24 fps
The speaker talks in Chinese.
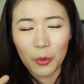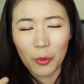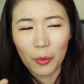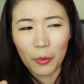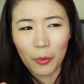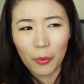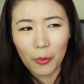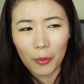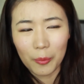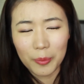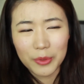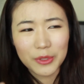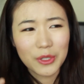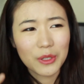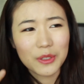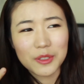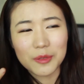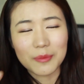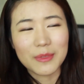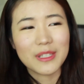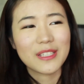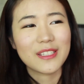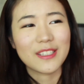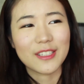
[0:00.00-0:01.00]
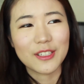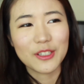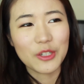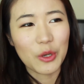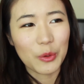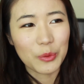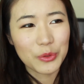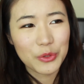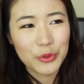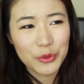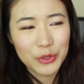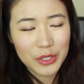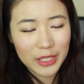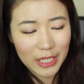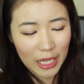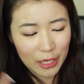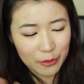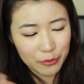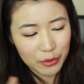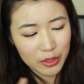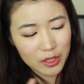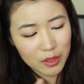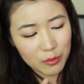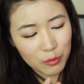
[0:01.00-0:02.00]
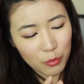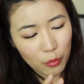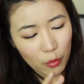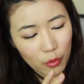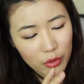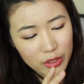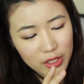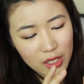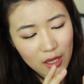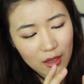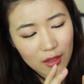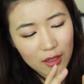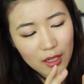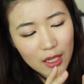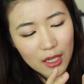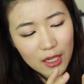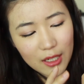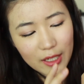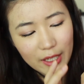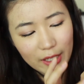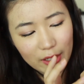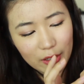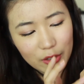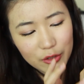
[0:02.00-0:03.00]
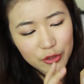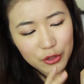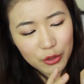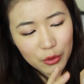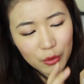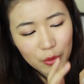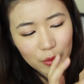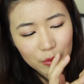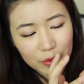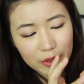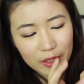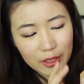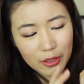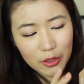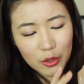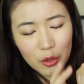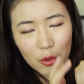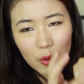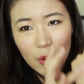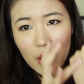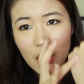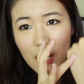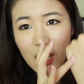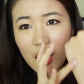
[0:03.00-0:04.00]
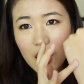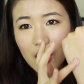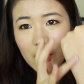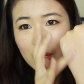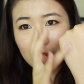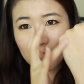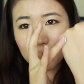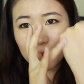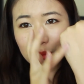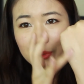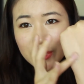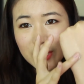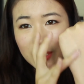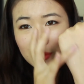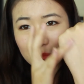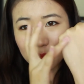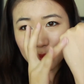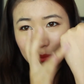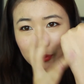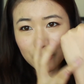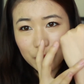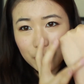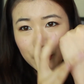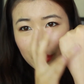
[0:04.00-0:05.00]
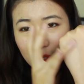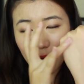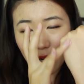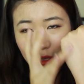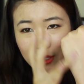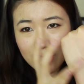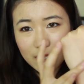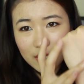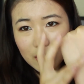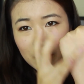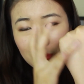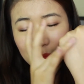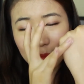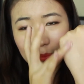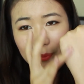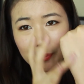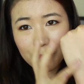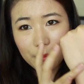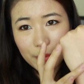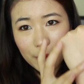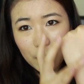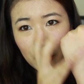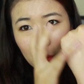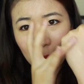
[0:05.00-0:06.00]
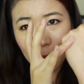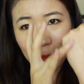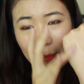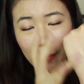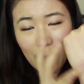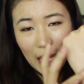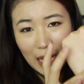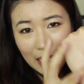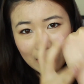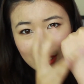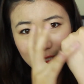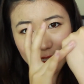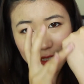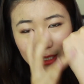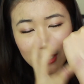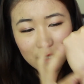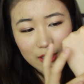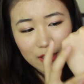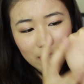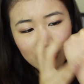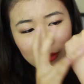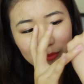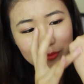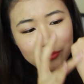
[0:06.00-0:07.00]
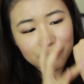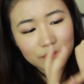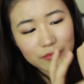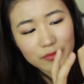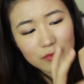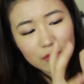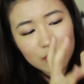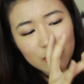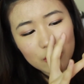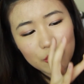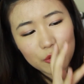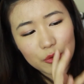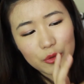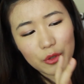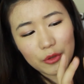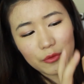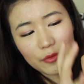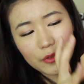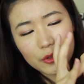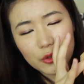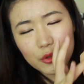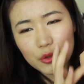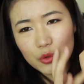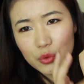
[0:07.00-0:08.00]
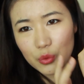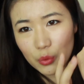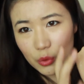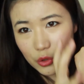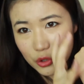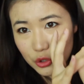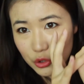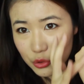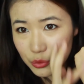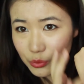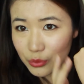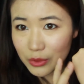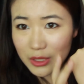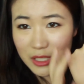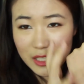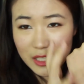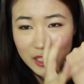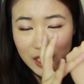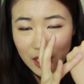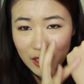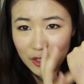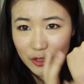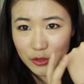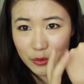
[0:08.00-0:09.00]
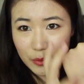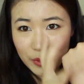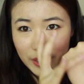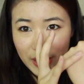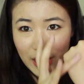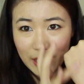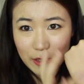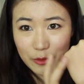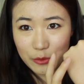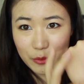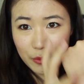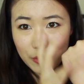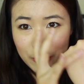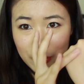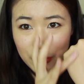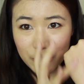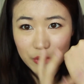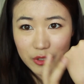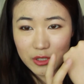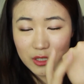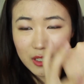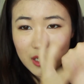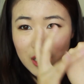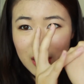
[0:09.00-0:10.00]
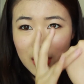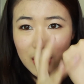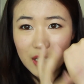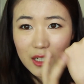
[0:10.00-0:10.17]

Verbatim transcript: 我不知道怎么形容，就是感觉你抹上脸了之后能够不仅补水，而且能够把这个水分锁住的这样一种感觉，就是